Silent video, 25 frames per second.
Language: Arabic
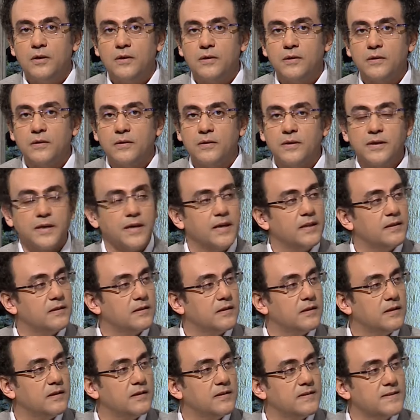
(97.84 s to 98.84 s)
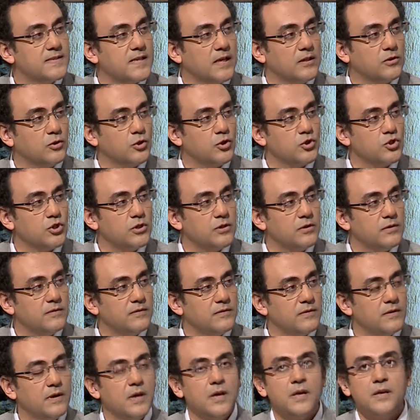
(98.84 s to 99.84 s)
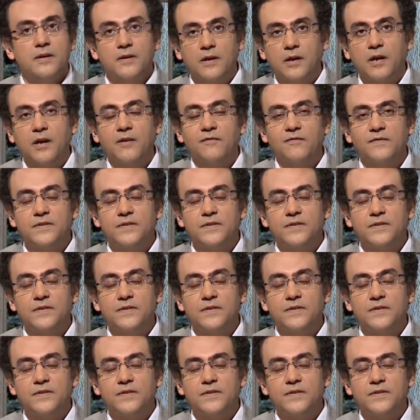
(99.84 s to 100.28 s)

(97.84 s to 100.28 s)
آه، كان 19 كان